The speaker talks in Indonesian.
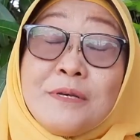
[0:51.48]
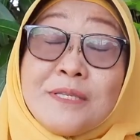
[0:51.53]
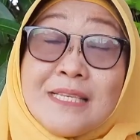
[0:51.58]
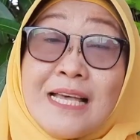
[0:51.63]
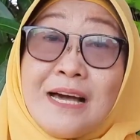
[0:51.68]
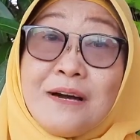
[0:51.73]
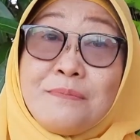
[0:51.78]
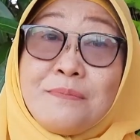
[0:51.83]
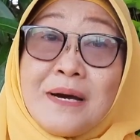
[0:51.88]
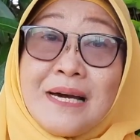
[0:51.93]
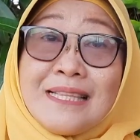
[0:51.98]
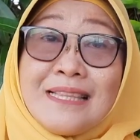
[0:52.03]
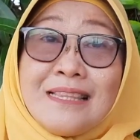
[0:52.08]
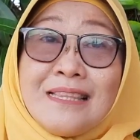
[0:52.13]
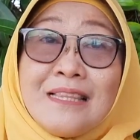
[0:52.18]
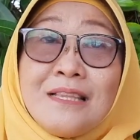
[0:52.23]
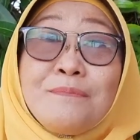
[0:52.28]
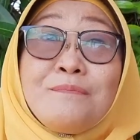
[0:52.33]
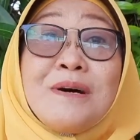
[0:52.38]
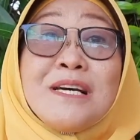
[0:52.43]
Sahabat,
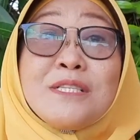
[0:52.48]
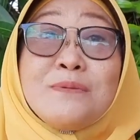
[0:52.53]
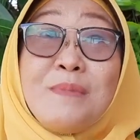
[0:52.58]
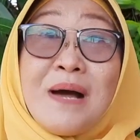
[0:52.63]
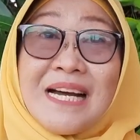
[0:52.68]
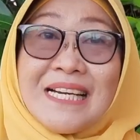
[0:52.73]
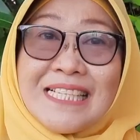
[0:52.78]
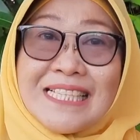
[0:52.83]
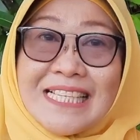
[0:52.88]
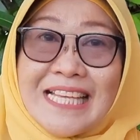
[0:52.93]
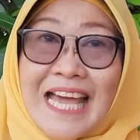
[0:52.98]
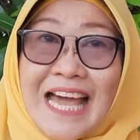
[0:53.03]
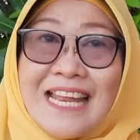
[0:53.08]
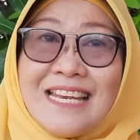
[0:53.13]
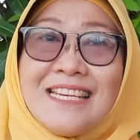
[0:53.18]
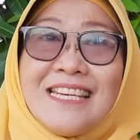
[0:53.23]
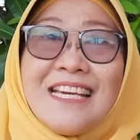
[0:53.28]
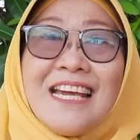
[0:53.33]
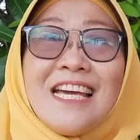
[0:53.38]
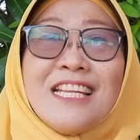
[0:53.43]
pas banget
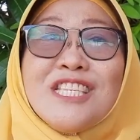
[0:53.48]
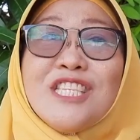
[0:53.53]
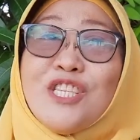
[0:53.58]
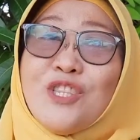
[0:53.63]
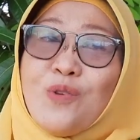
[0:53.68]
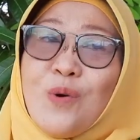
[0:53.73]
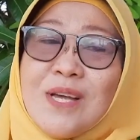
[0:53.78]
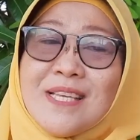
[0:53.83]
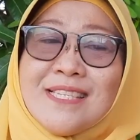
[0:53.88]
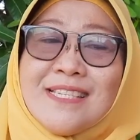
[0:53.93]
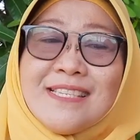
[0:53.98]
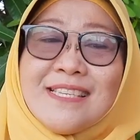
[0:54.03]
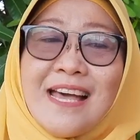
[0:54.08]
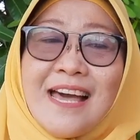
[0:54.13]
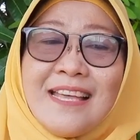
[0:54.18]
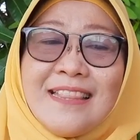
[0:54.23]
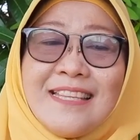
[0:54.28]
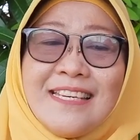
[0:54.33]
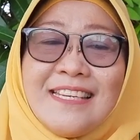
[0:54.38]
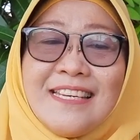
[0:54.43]
kan dengan situasi
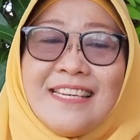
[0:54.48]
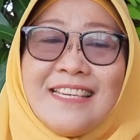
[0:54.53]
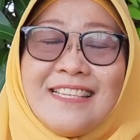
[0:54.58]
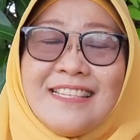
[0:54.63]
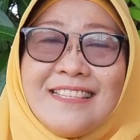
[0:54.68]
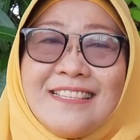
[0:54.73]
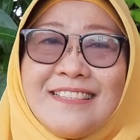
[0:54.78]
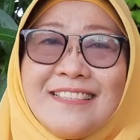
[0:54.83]
saat ini?